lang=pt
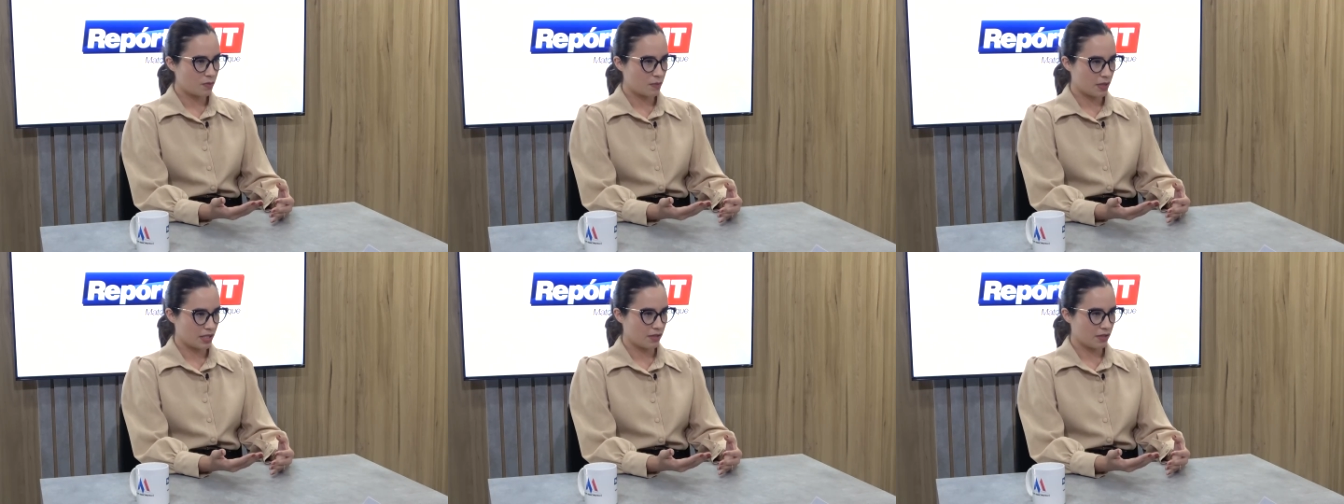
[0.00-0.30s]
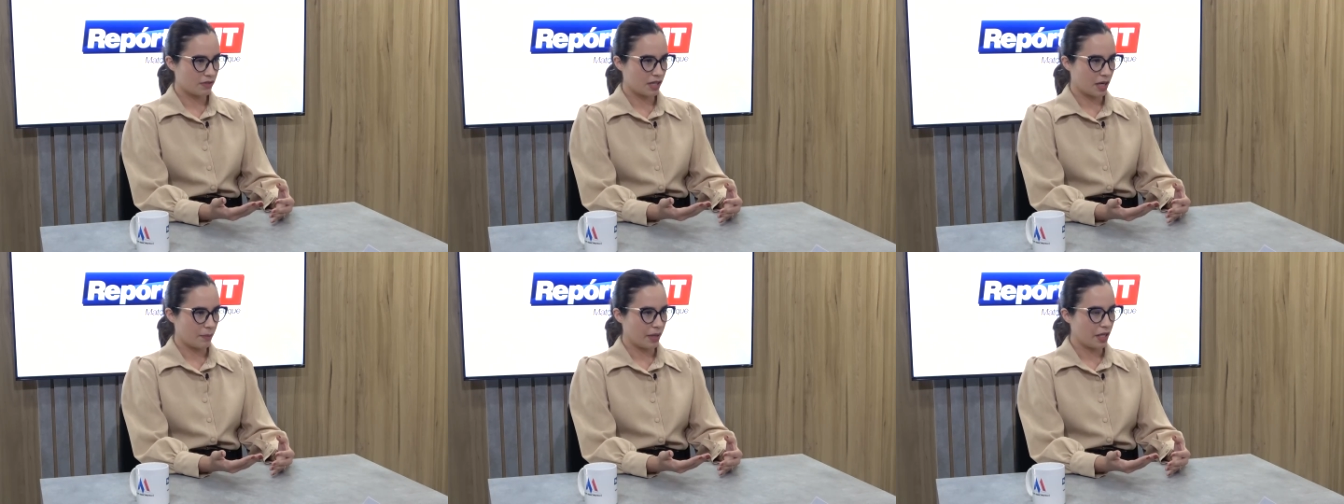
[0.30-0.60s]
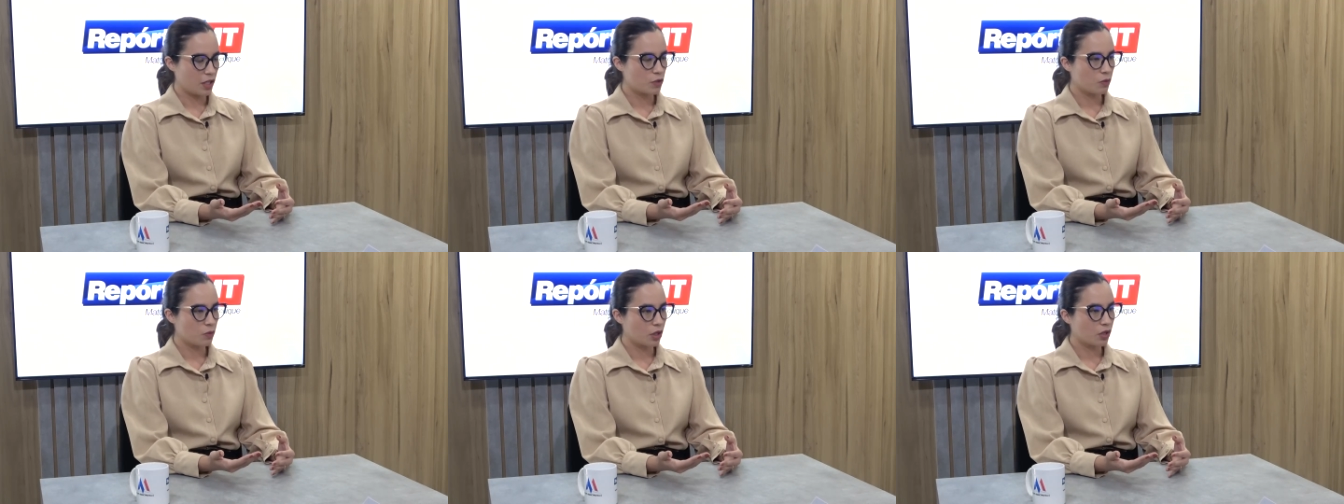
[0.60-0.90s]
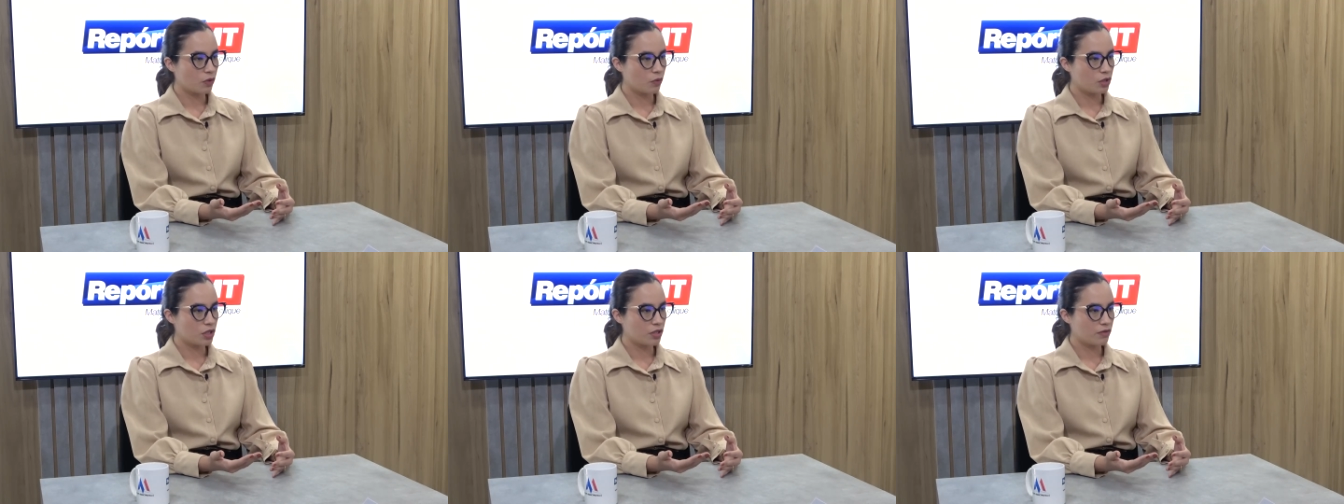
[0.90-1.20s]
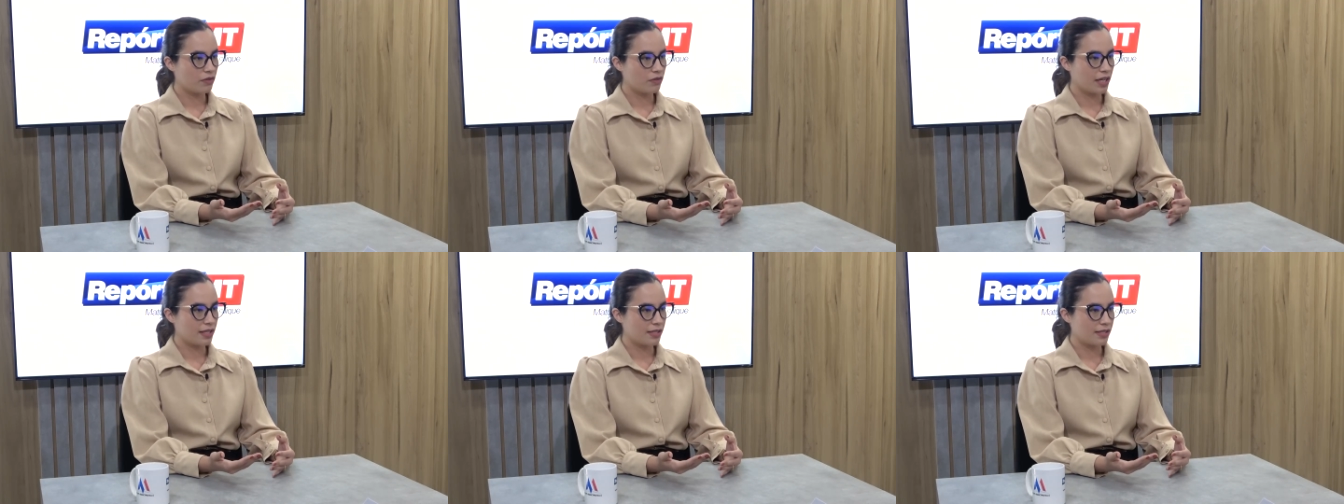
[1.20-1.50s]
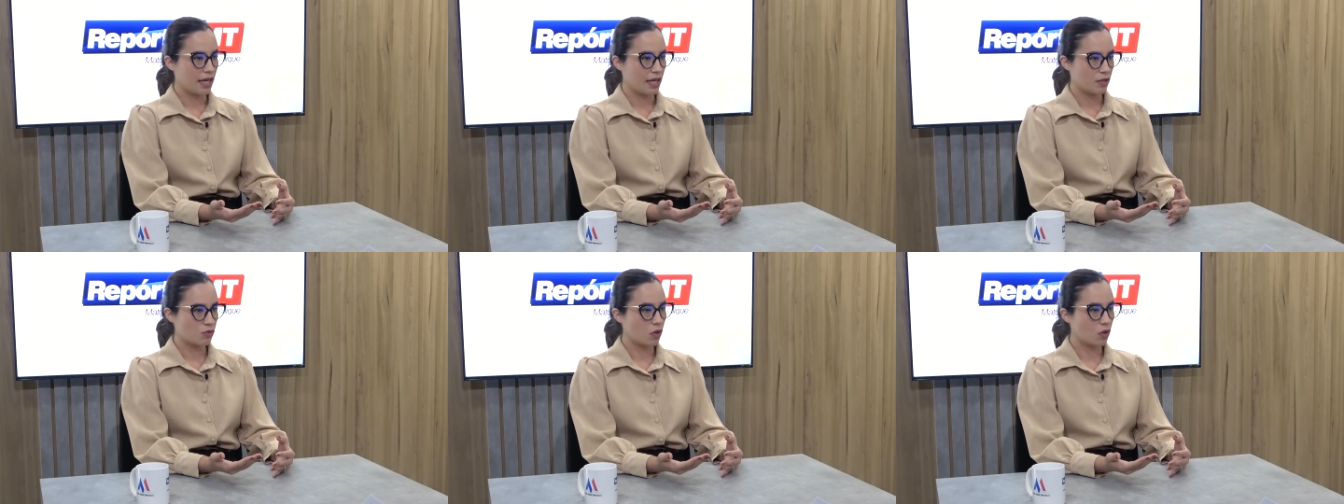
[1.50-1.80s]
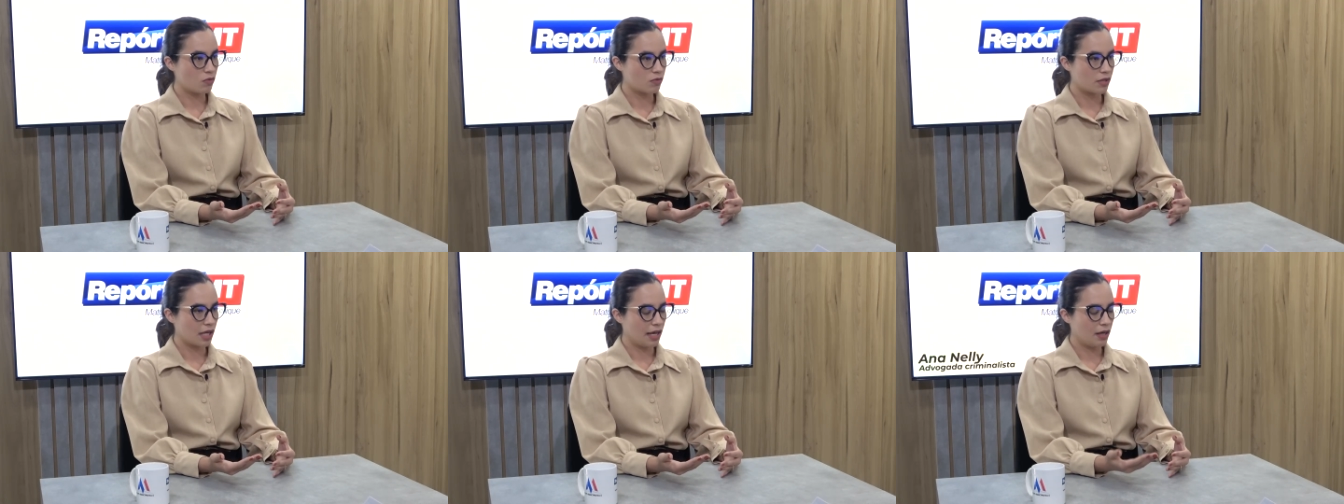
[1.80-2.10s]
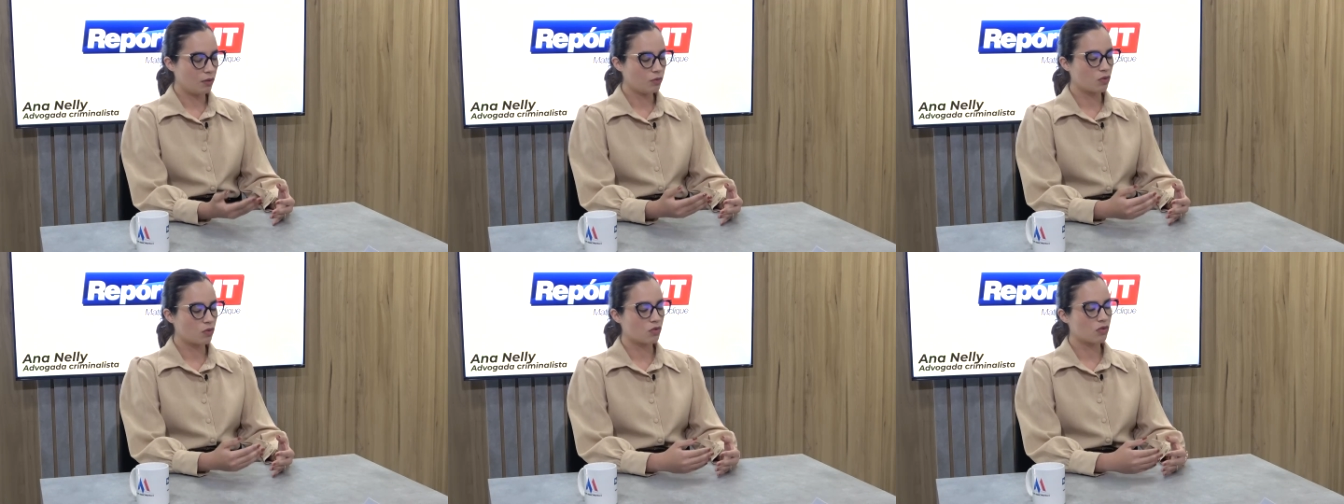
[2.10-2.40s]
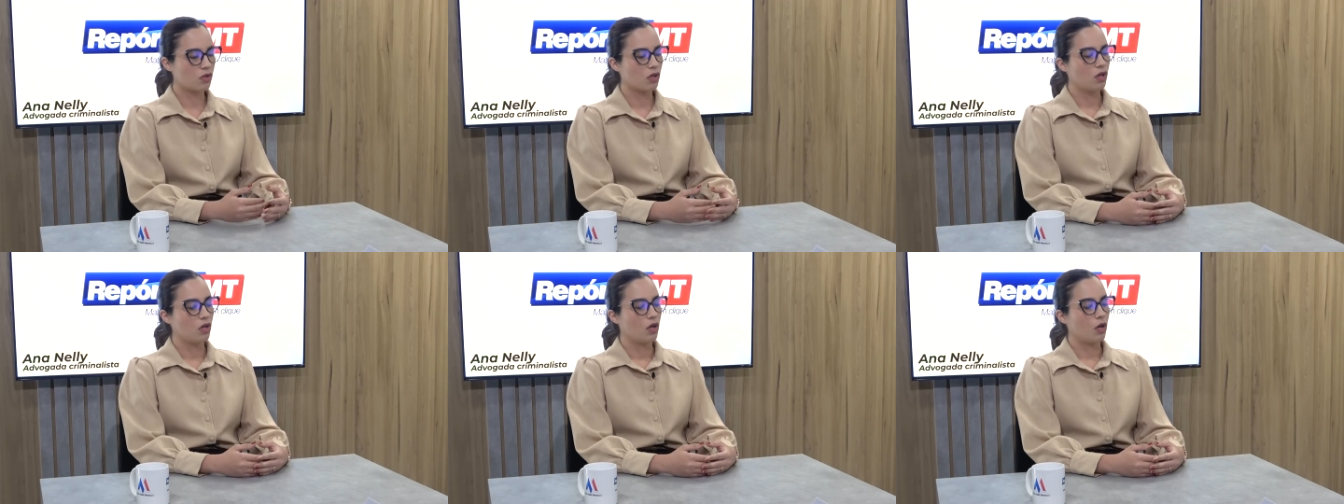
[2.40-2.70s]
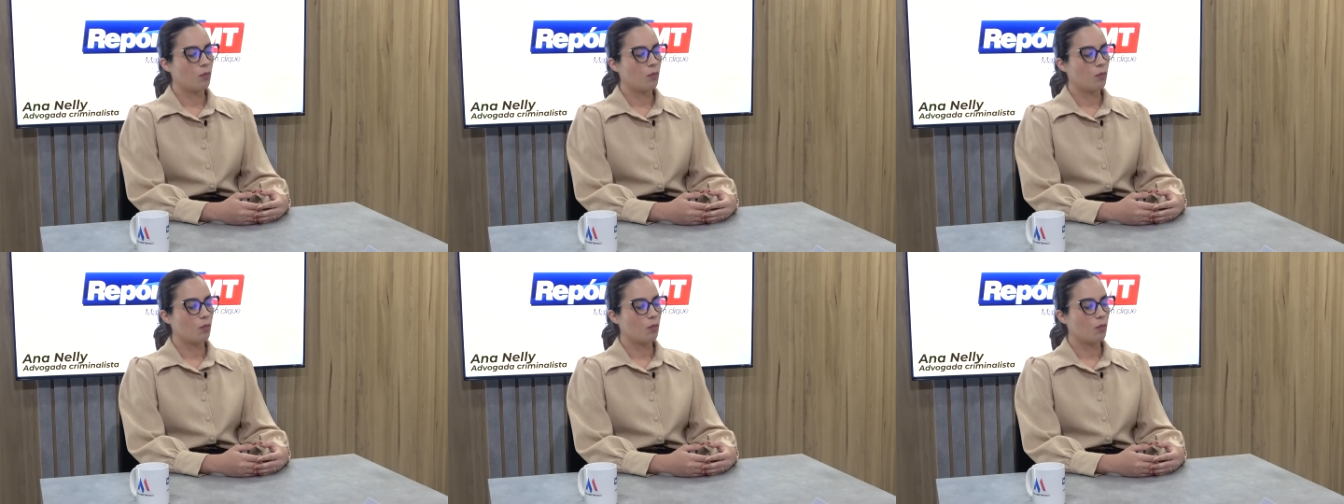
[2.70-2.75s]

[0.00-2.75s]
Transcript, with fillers: especificamente porque eu não tive acesso aos autos,